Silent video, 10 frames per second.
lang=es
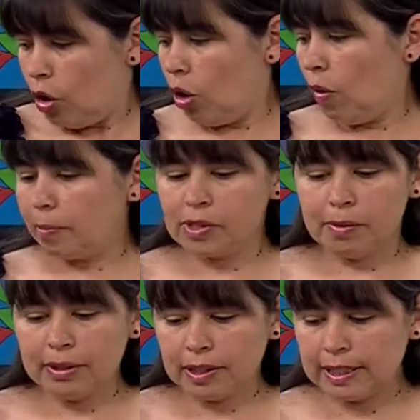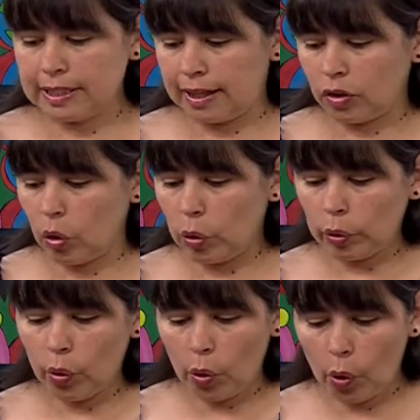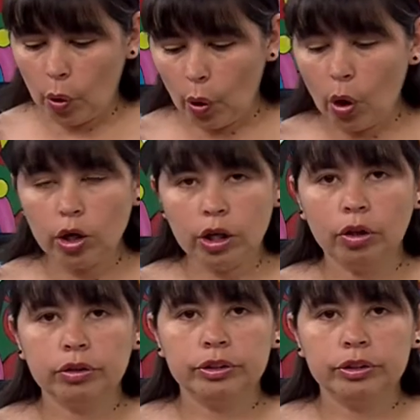Lo vamos a maquillar con óleo